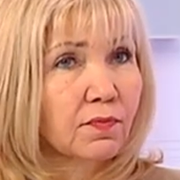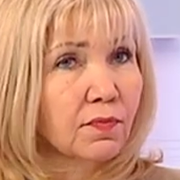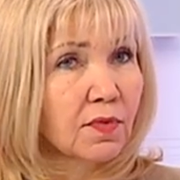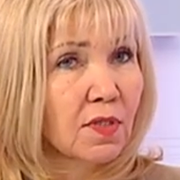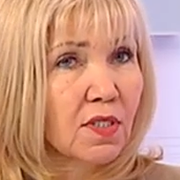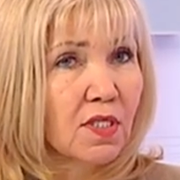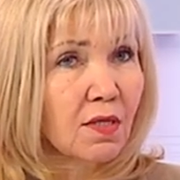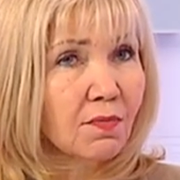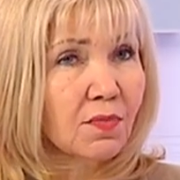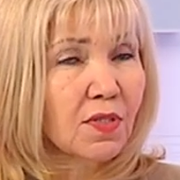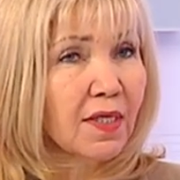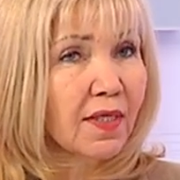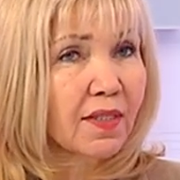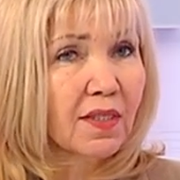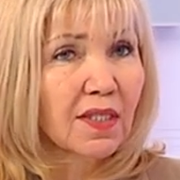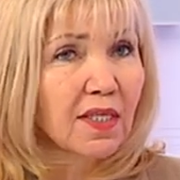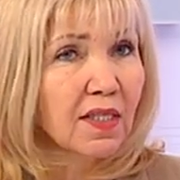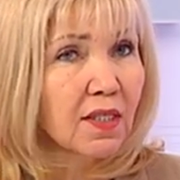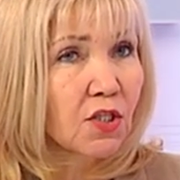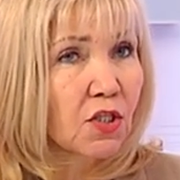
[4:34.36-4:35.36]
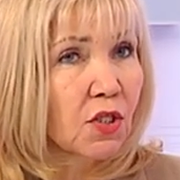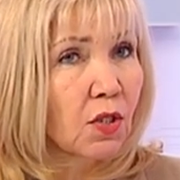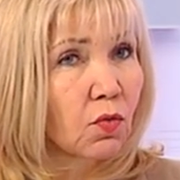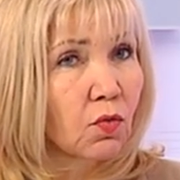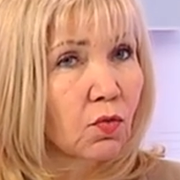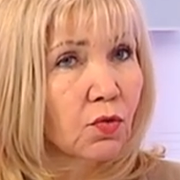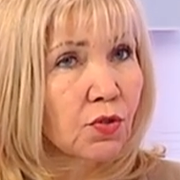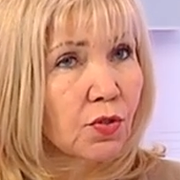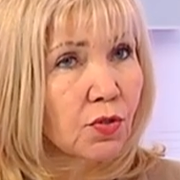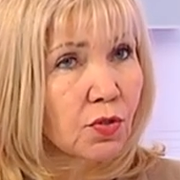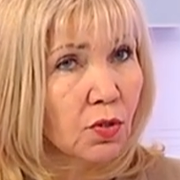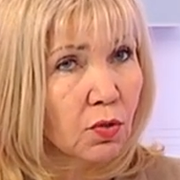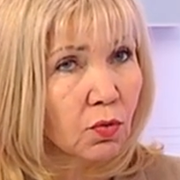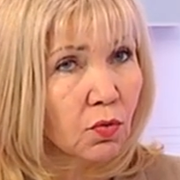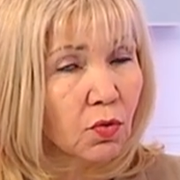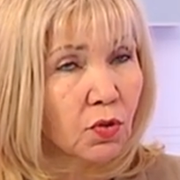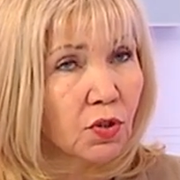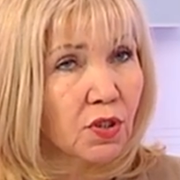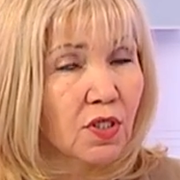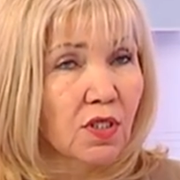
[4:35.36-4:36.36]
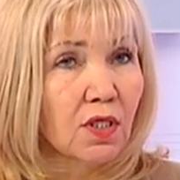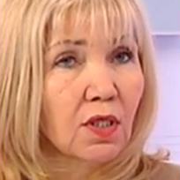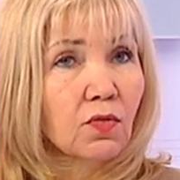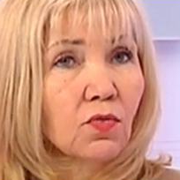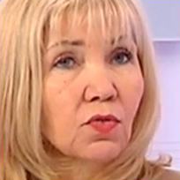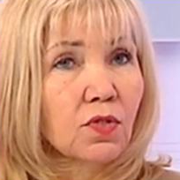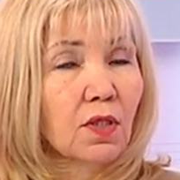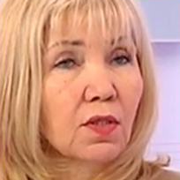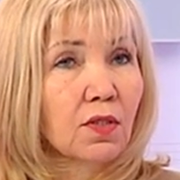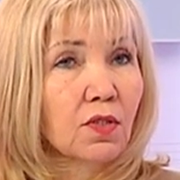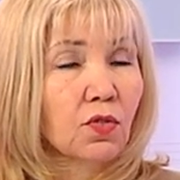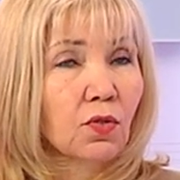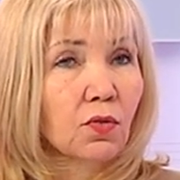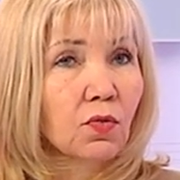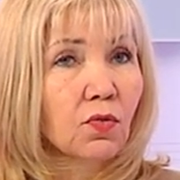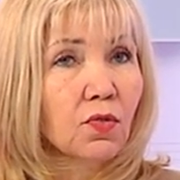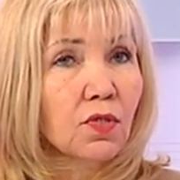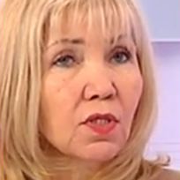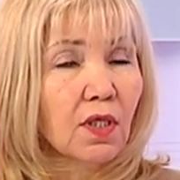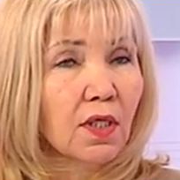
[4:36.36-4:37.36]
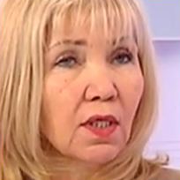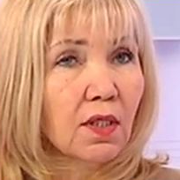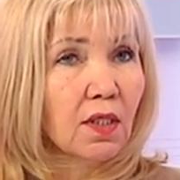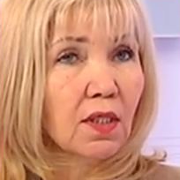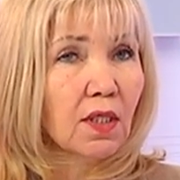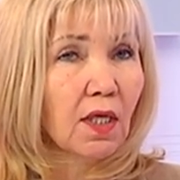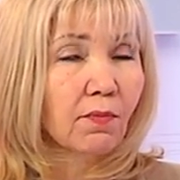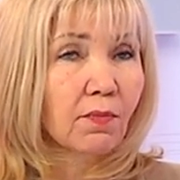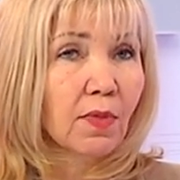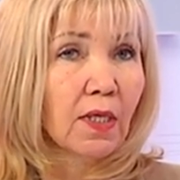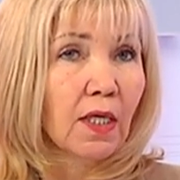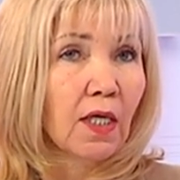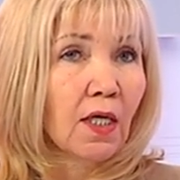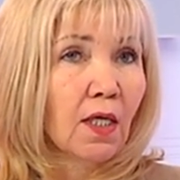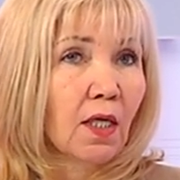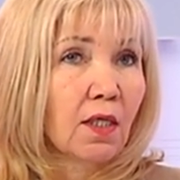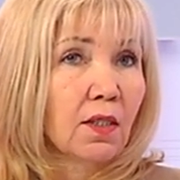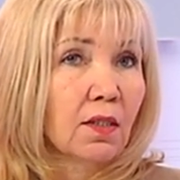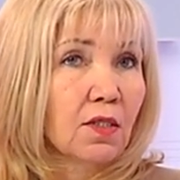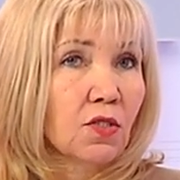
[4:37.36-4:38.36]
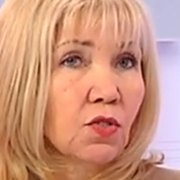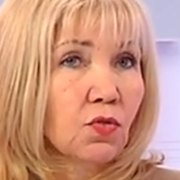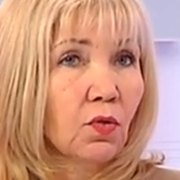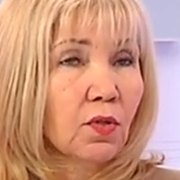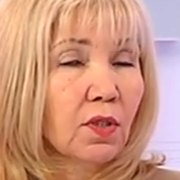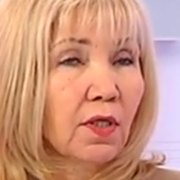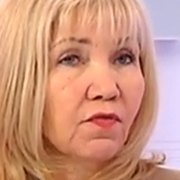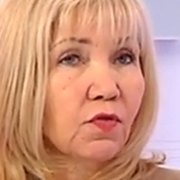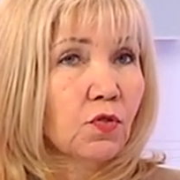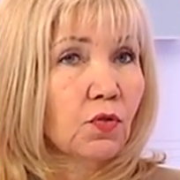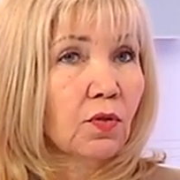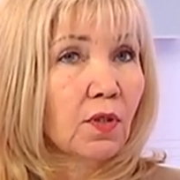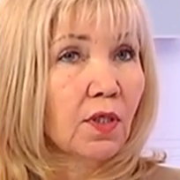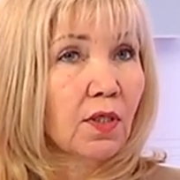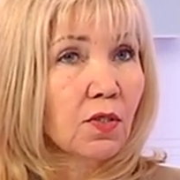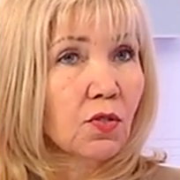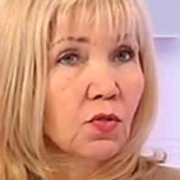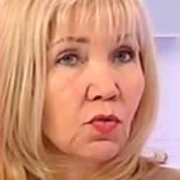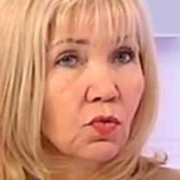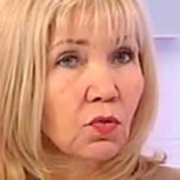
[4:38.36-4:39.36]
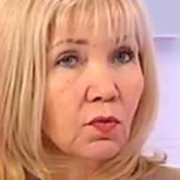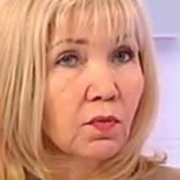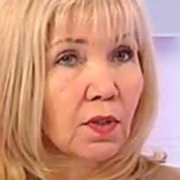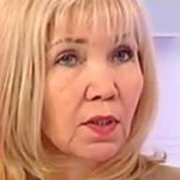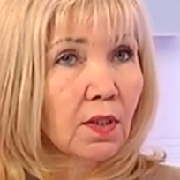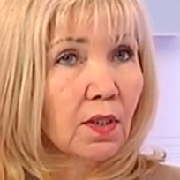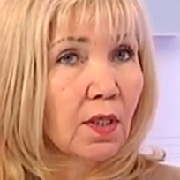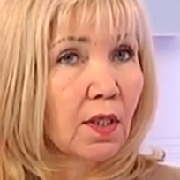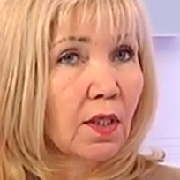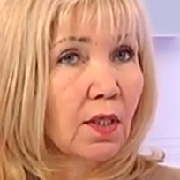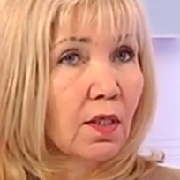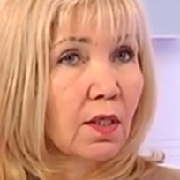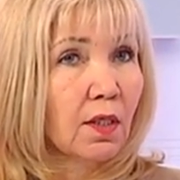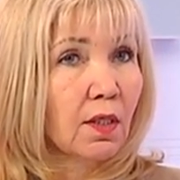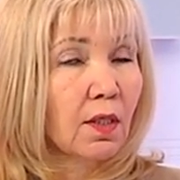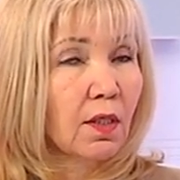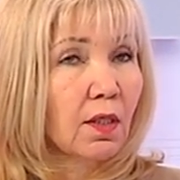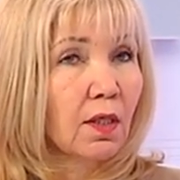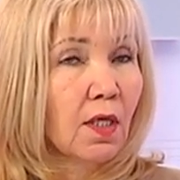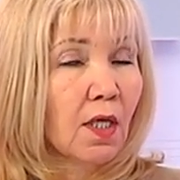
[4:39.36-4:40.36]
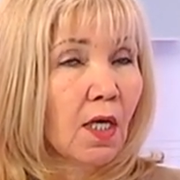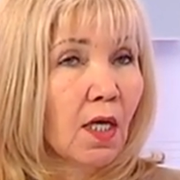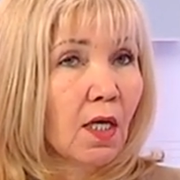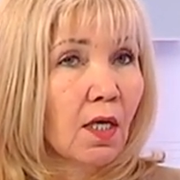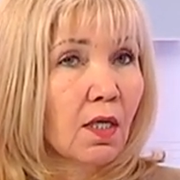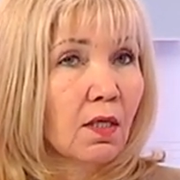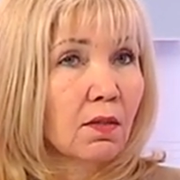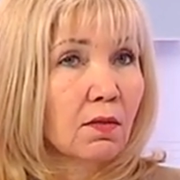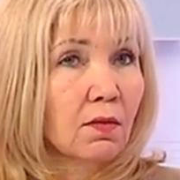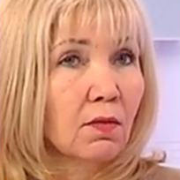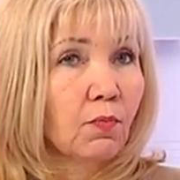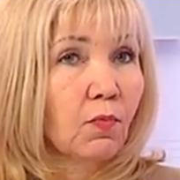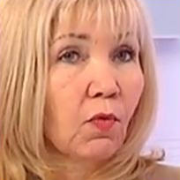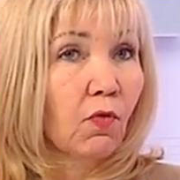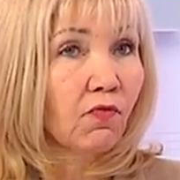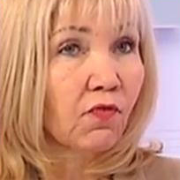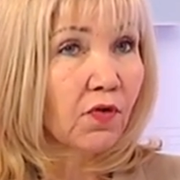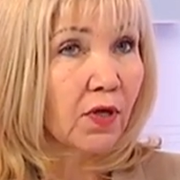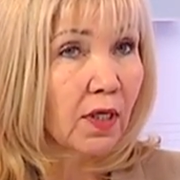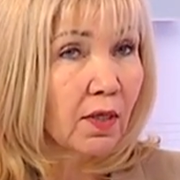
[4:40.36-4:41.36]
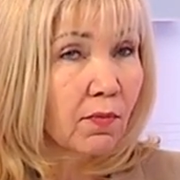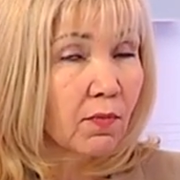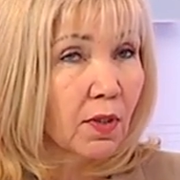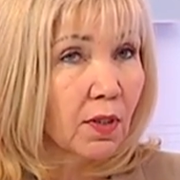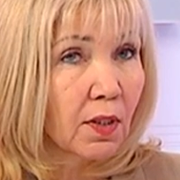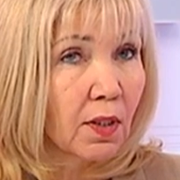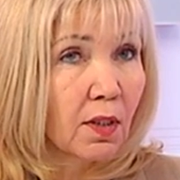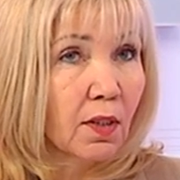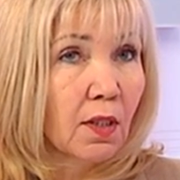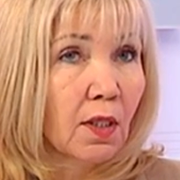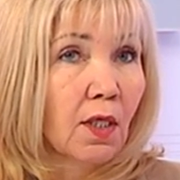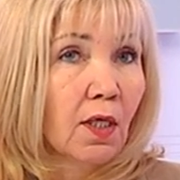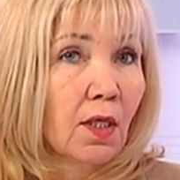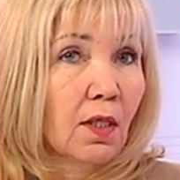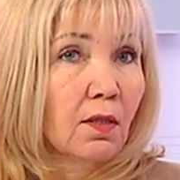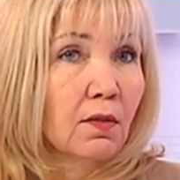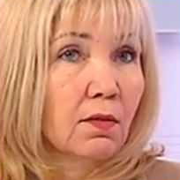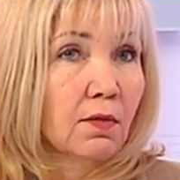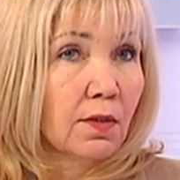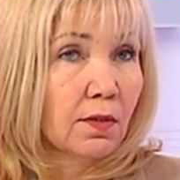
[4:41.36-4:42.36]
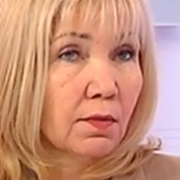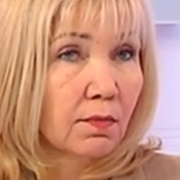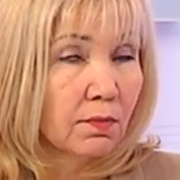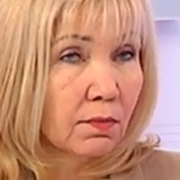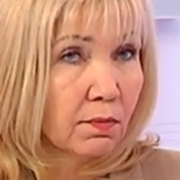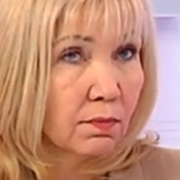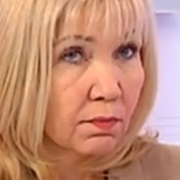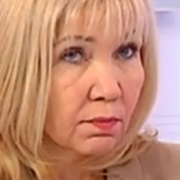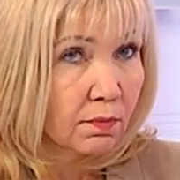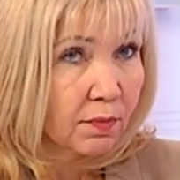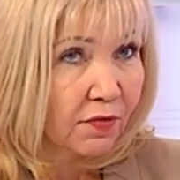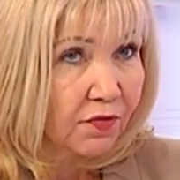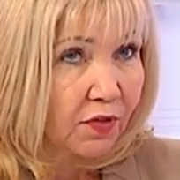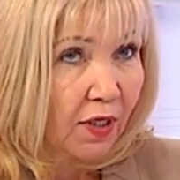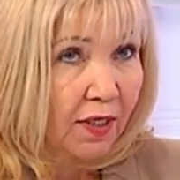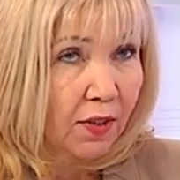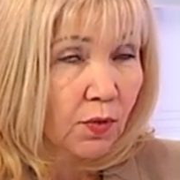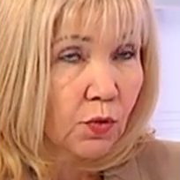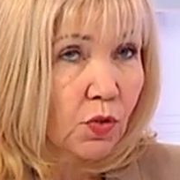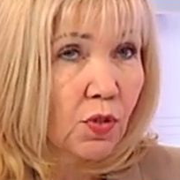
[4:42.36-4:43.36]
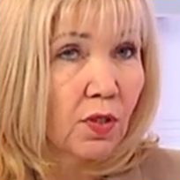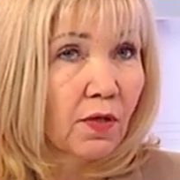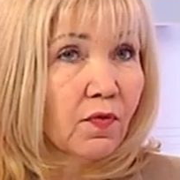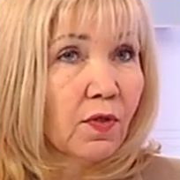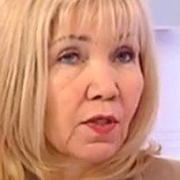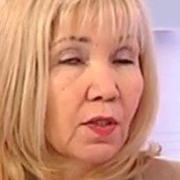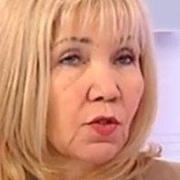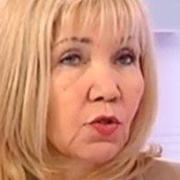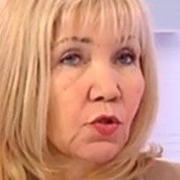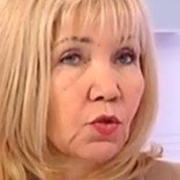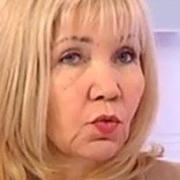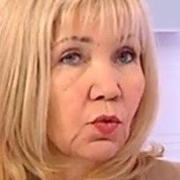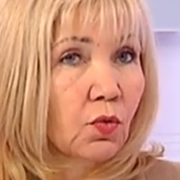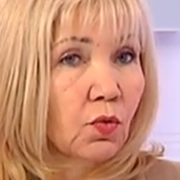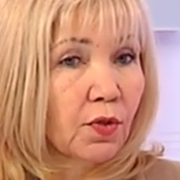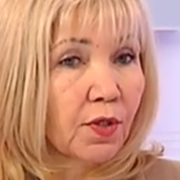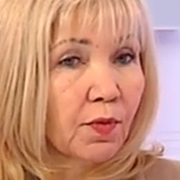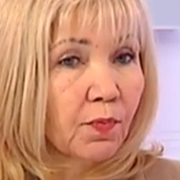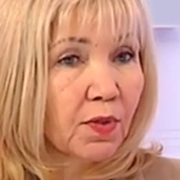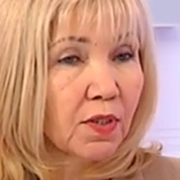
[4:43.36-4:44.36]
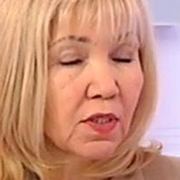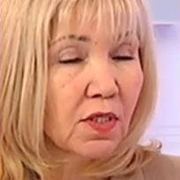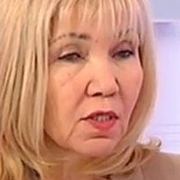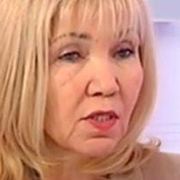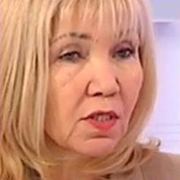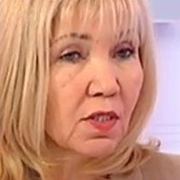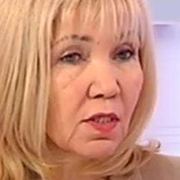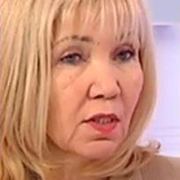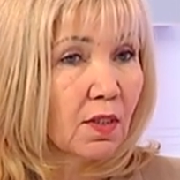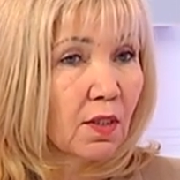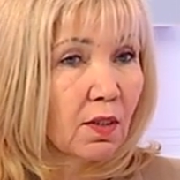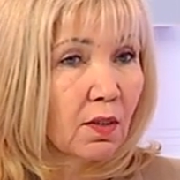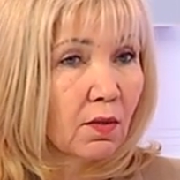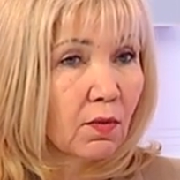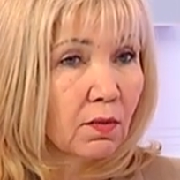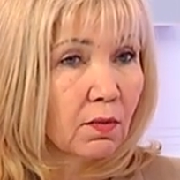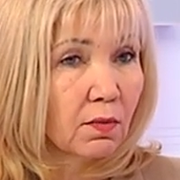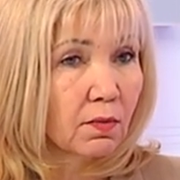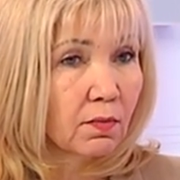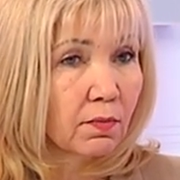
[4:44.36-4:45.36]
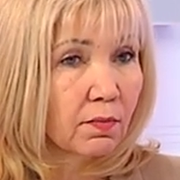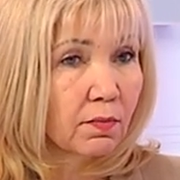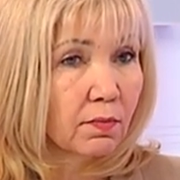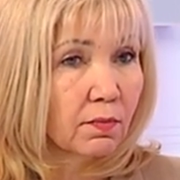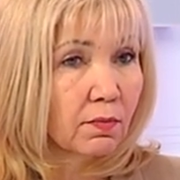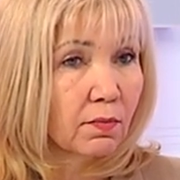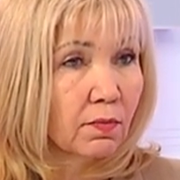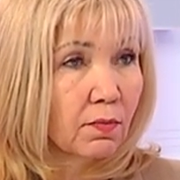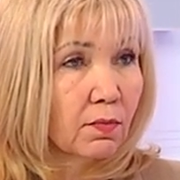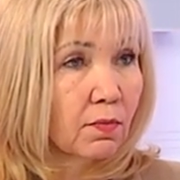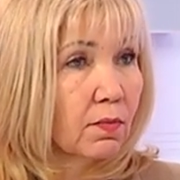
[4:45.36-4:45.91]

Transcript: на самом деле это, конечно, очень сложно, с одной стороны. С другой стороны, там э, настолько все организовано и э, по времени повторюсь, наверное, что репетиции... Э, со скольки до